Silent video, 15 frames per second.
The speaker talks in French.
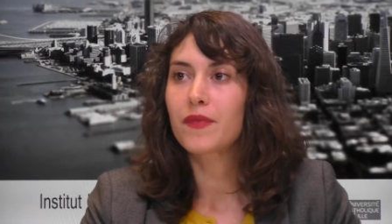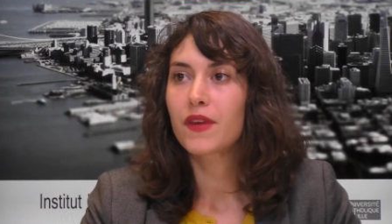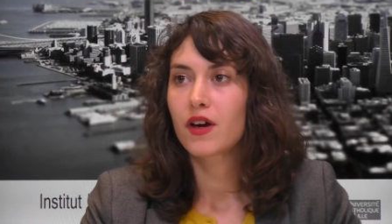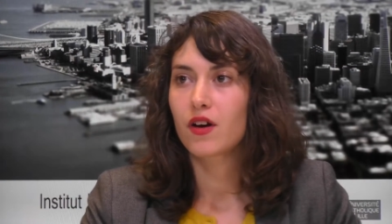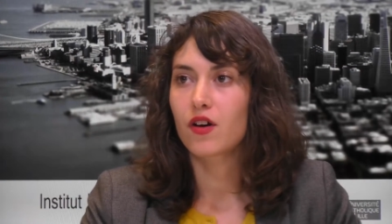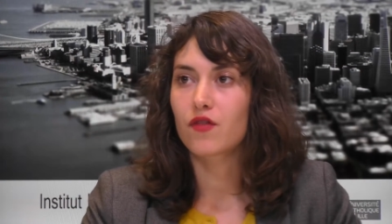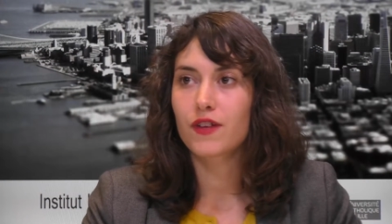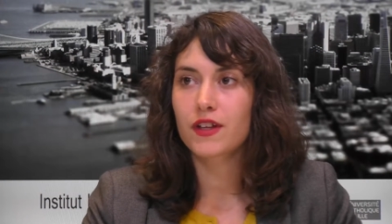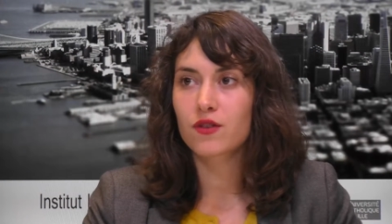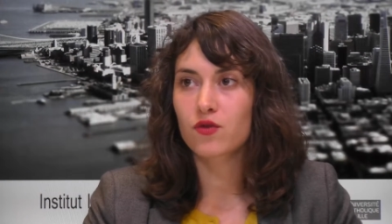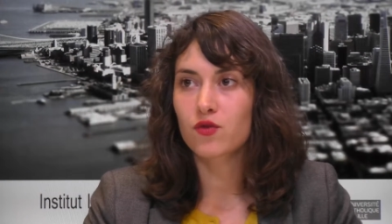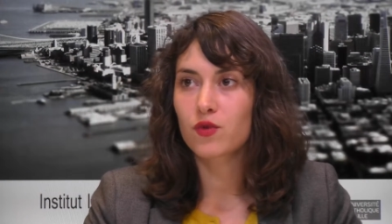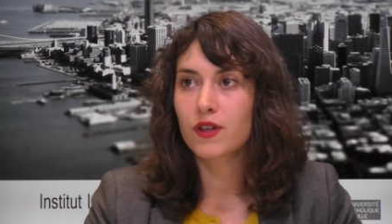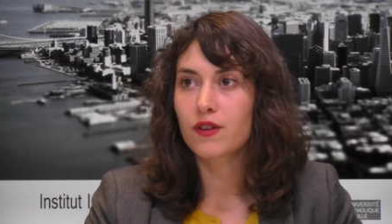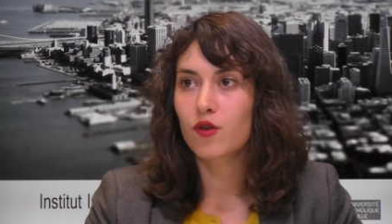En hmm. fait, quand
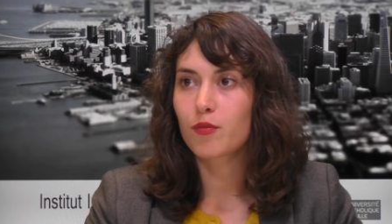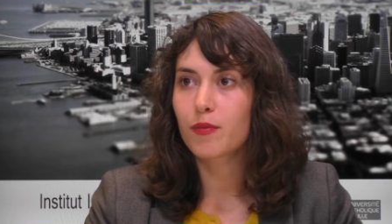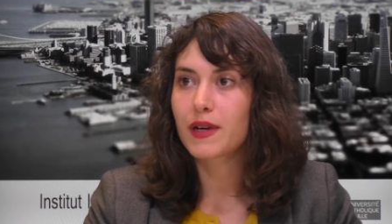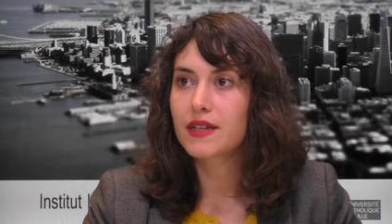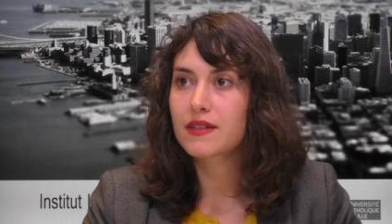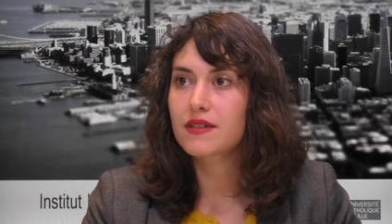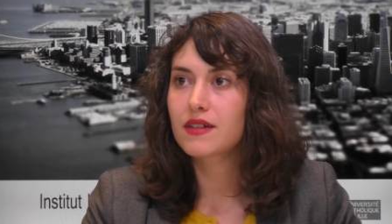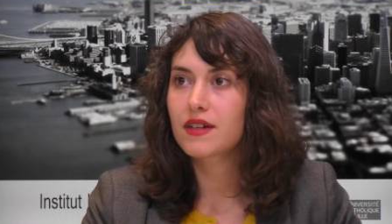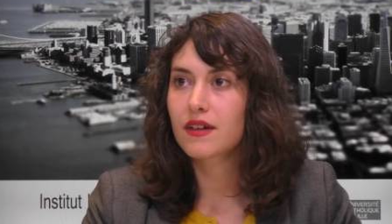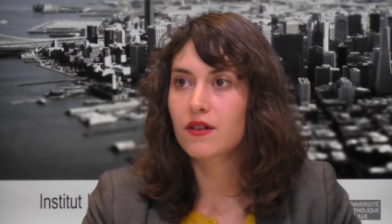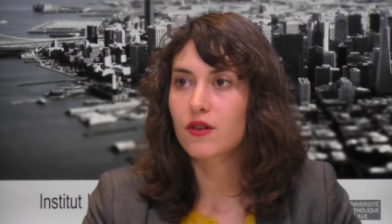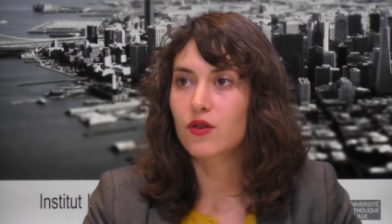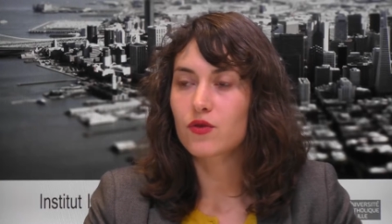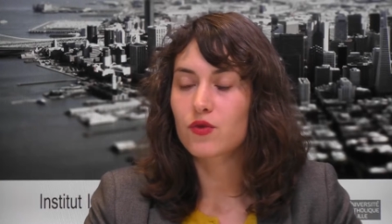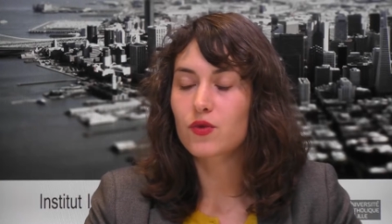on est dans le plaisir,
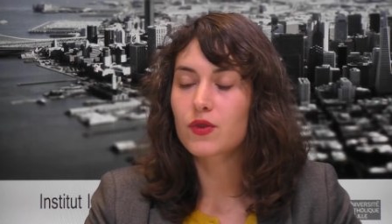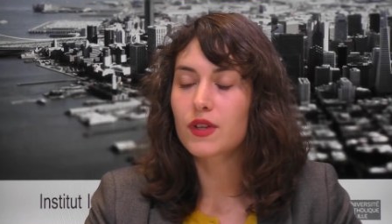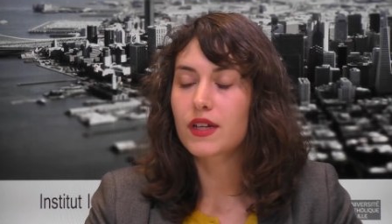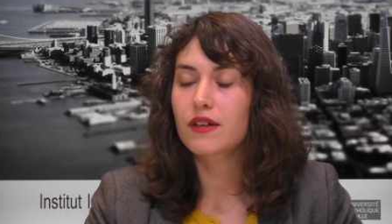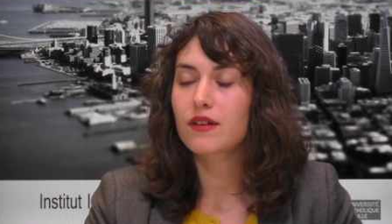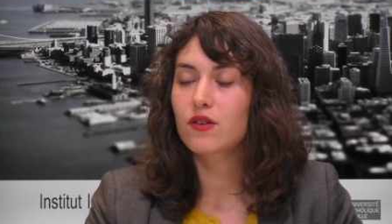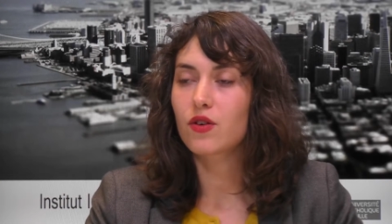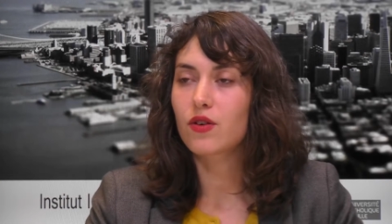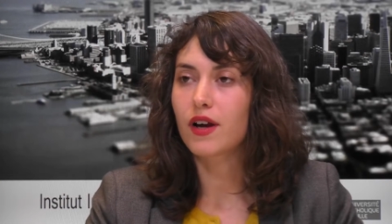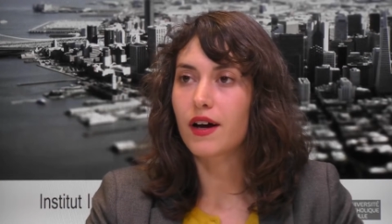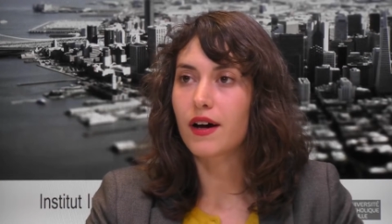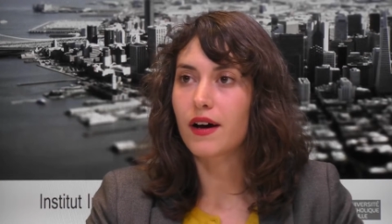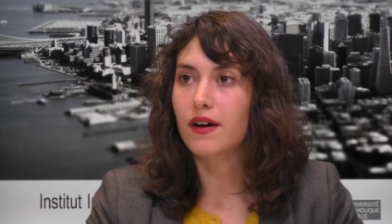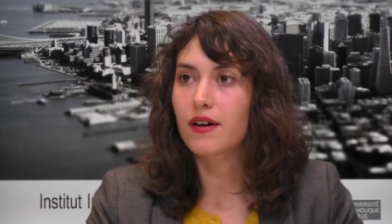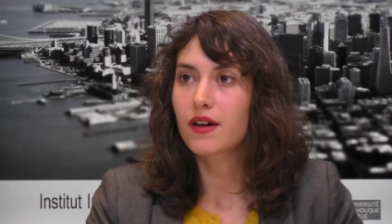quand on est dans
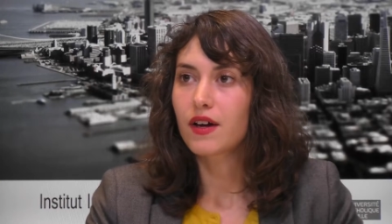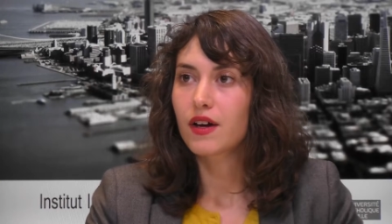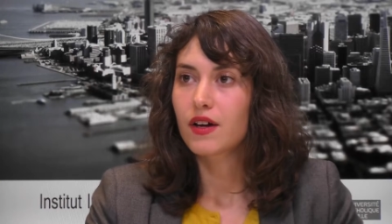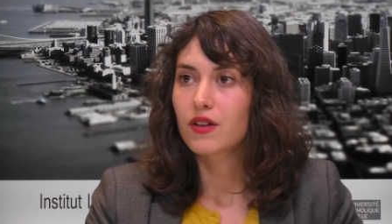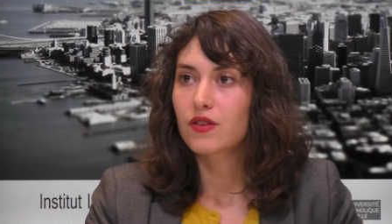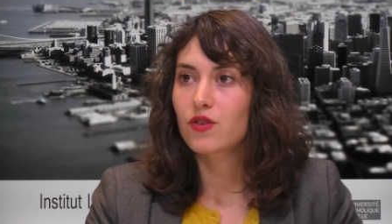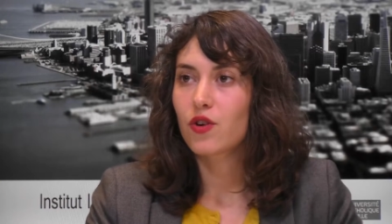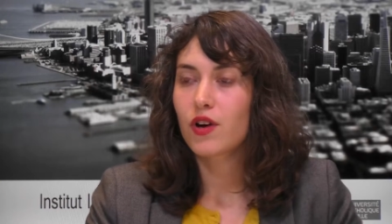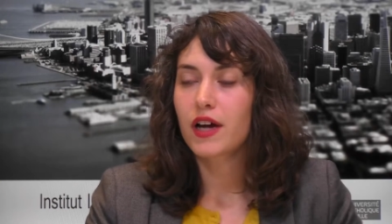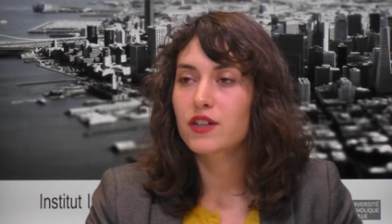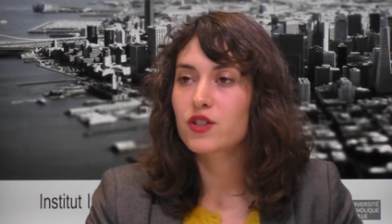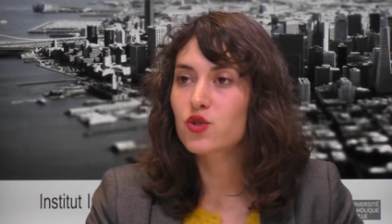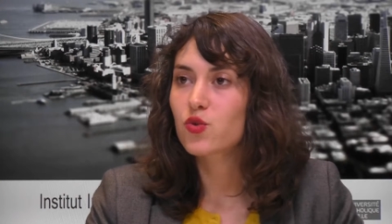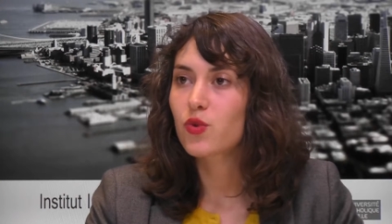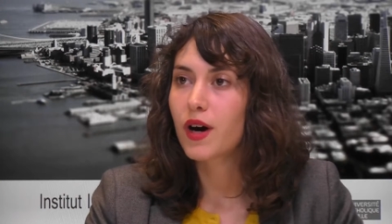la, dans la
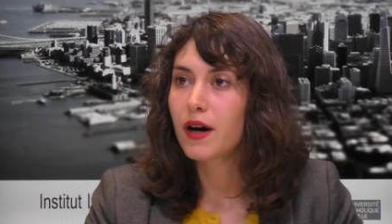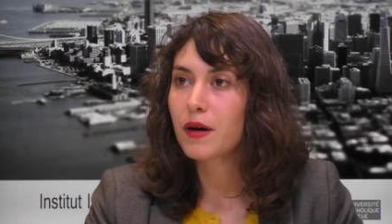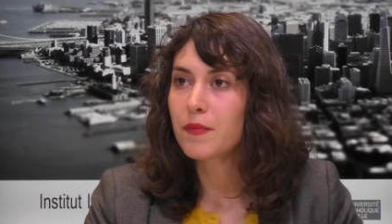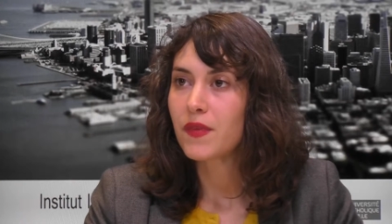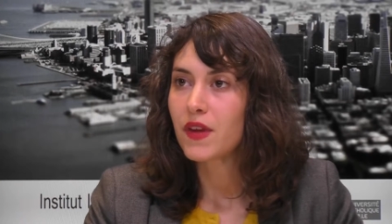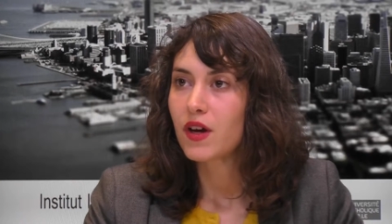joie,